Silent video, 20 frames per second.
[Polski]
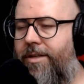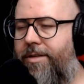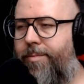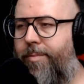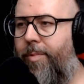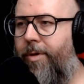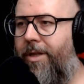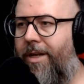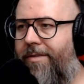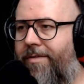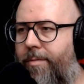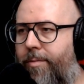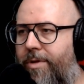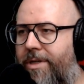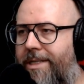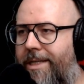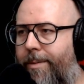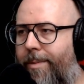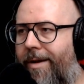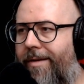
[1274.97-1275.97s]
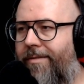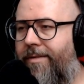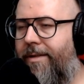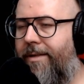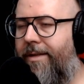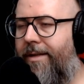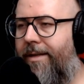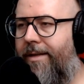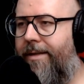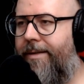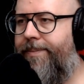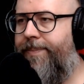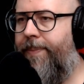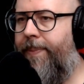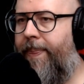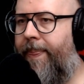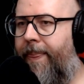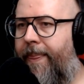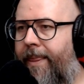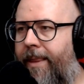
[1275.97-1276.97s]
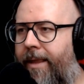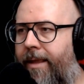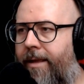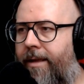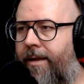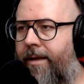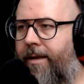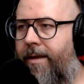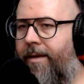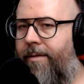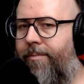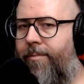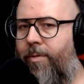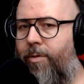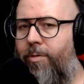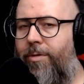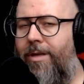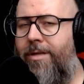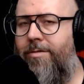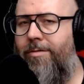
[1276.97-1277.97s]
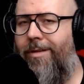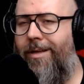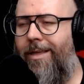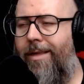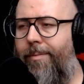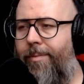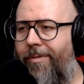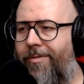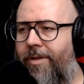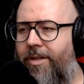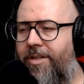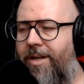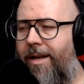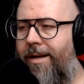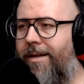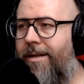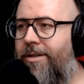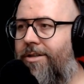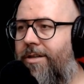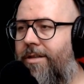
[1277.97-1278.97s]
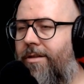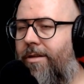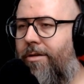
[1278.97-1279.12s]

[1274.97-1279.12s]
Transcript: też potrafi być zabawny, ale... Bo tutaj są takie powtarzalne